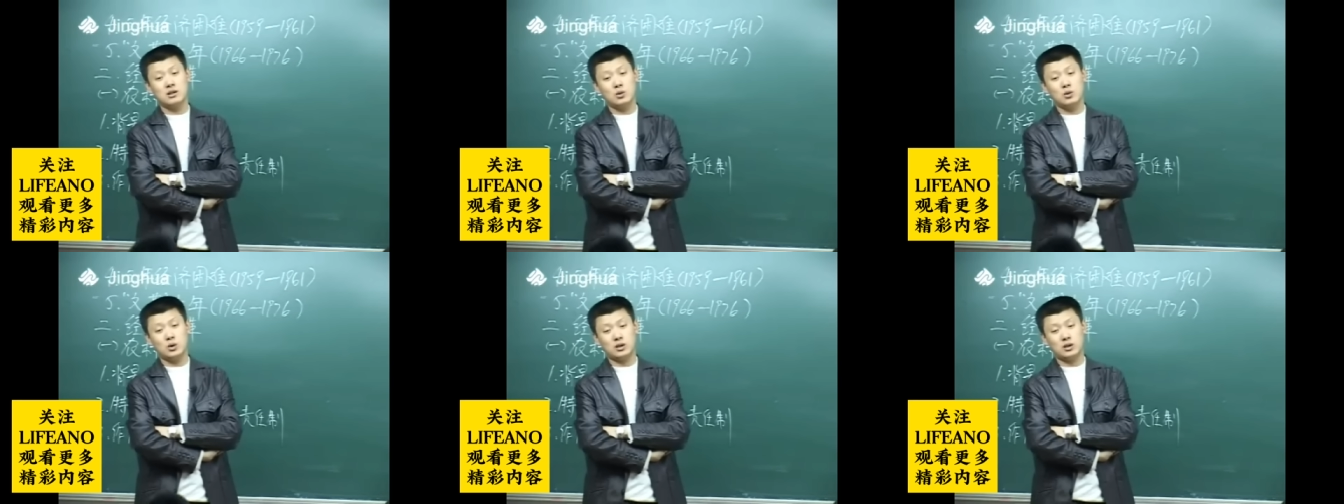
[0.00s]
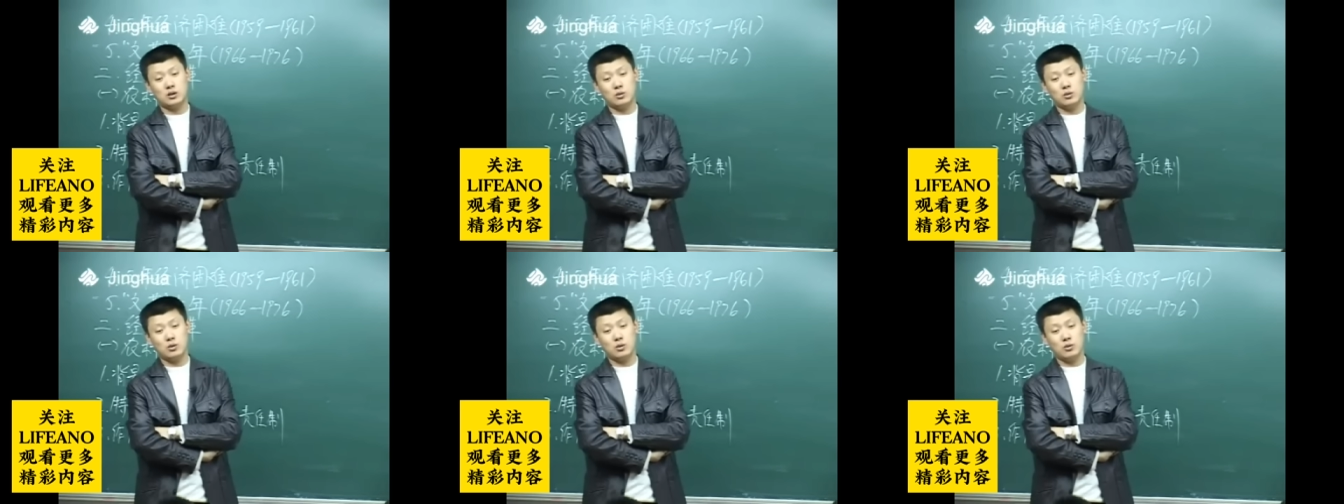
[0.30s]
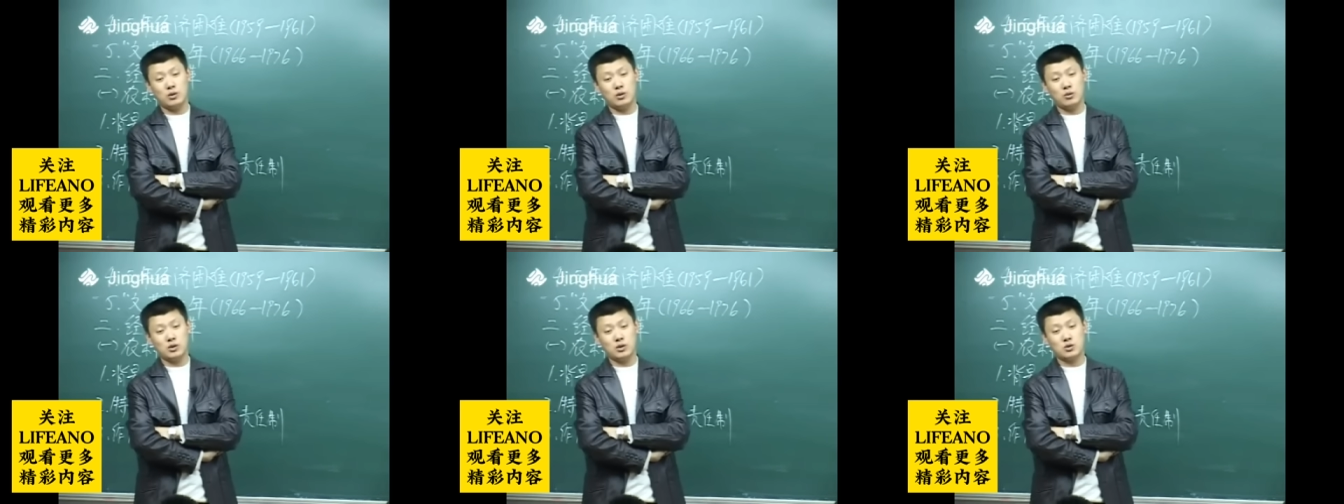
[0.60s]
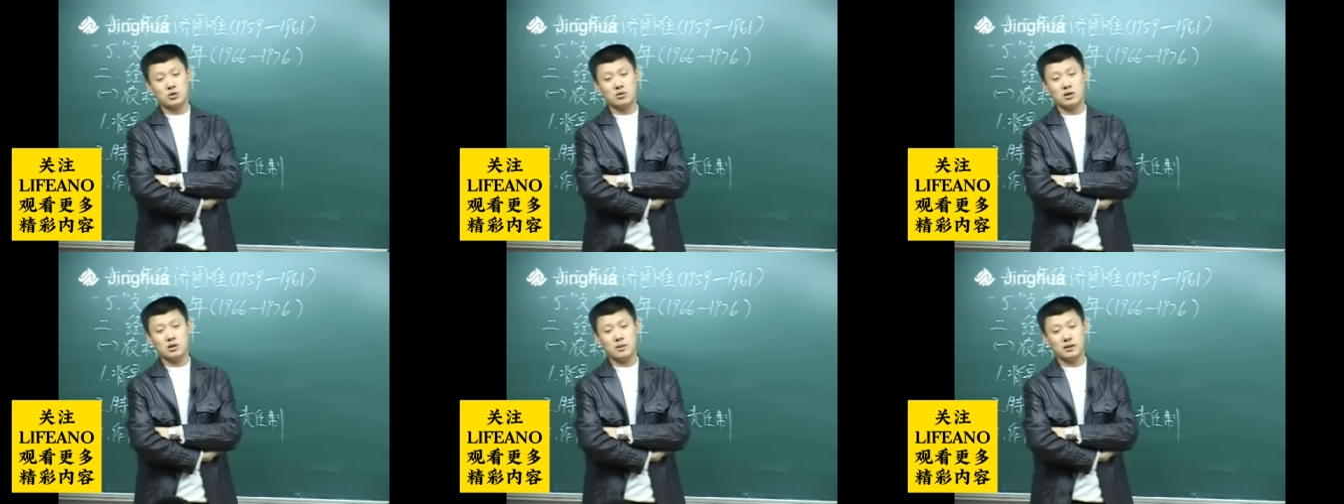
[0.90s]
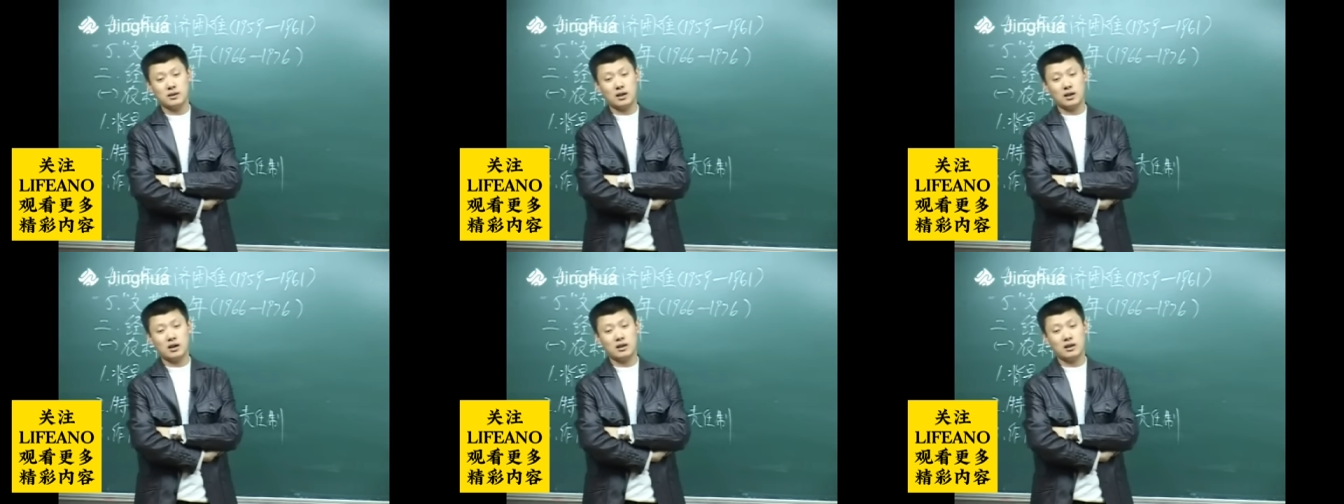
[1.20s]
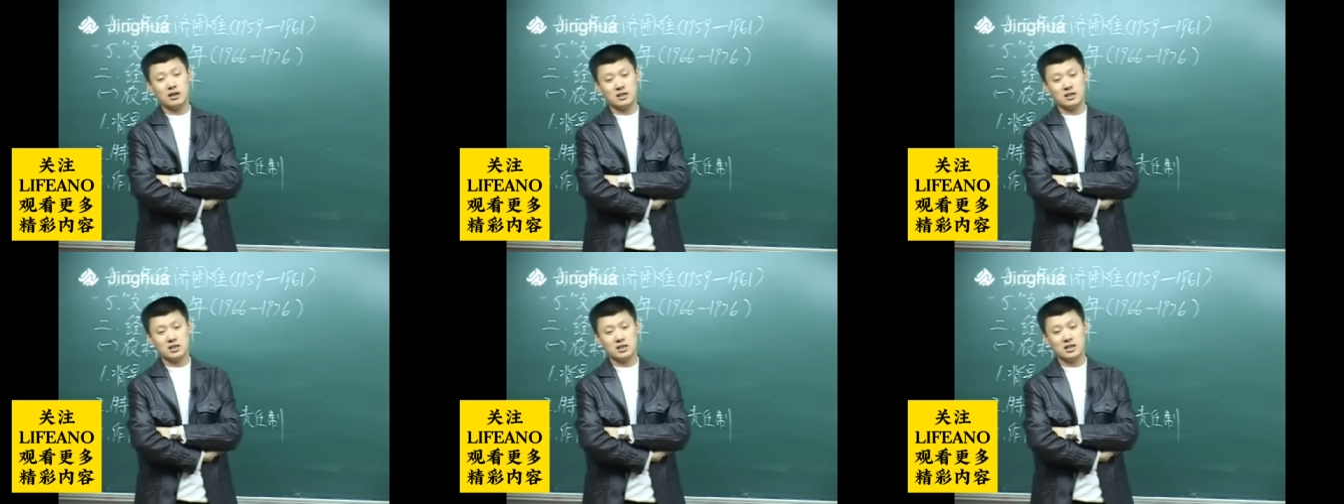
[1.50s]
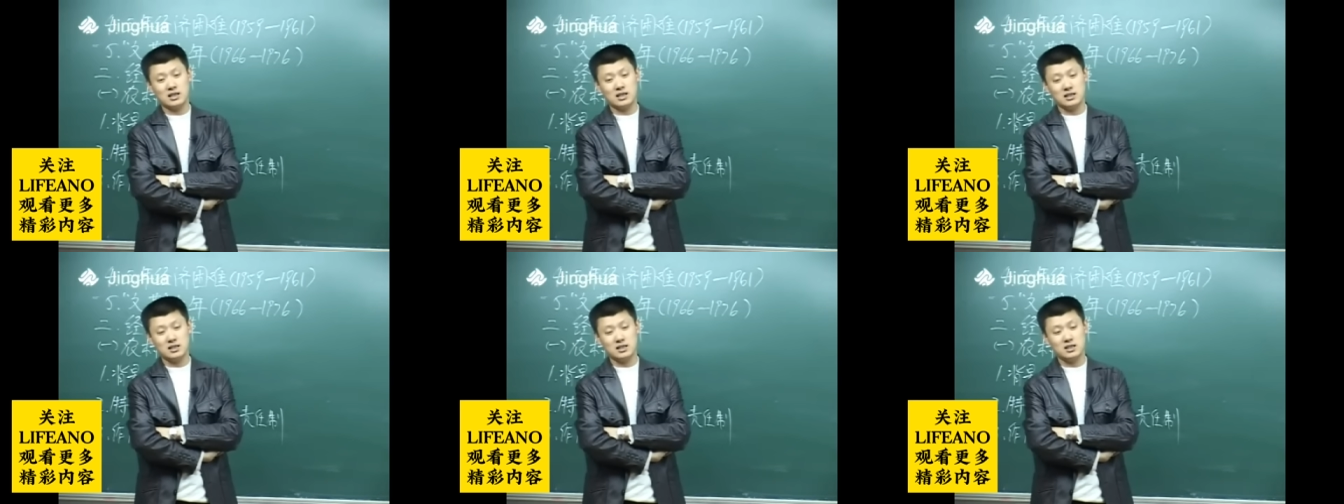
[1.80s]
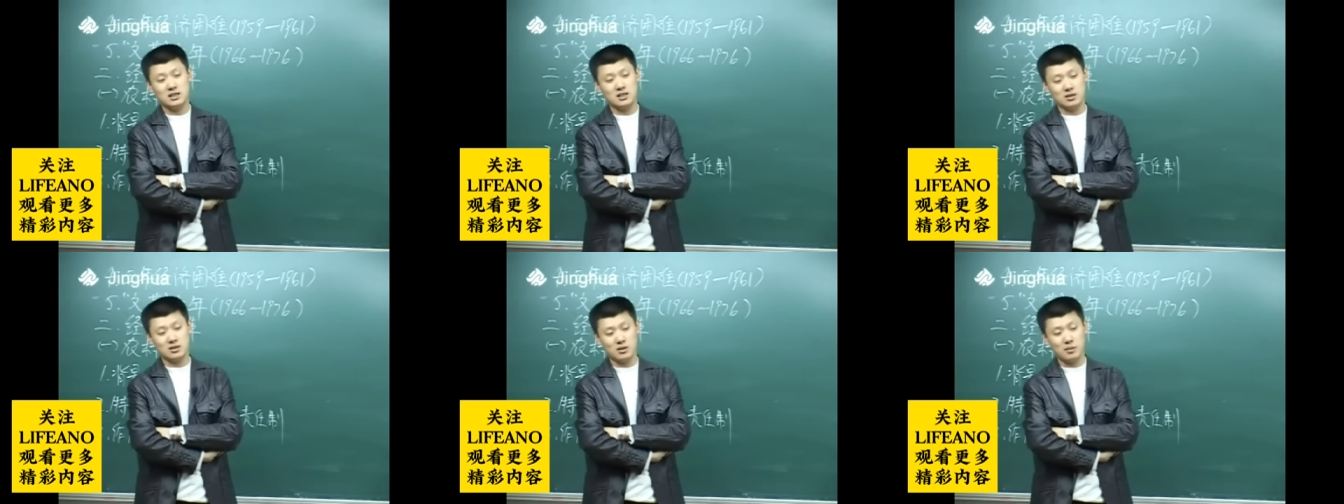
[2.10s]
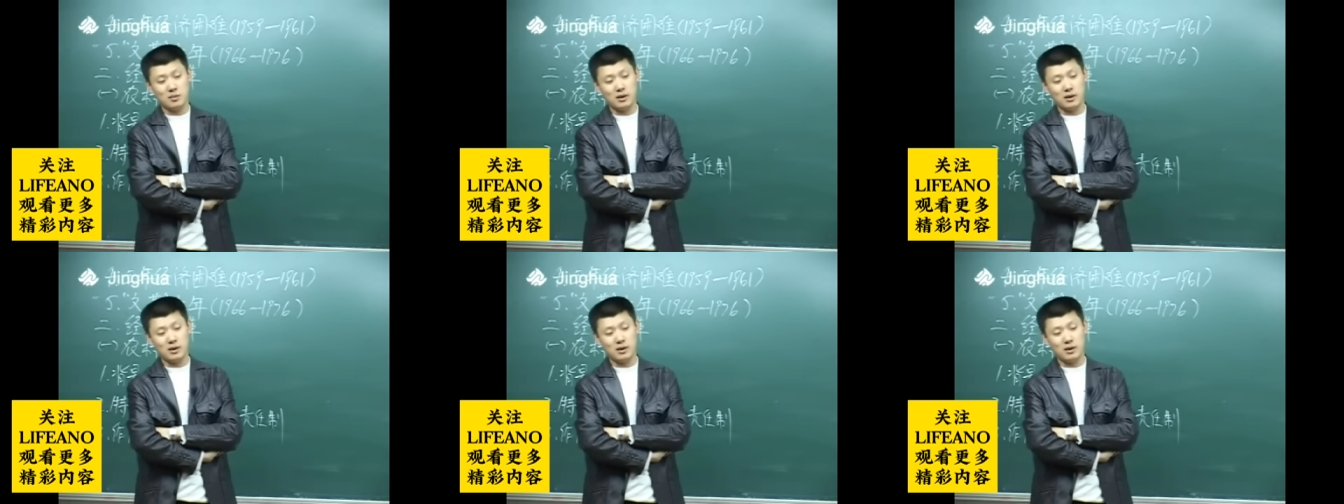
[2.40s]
我我我我种什么，当然这个生产积极性就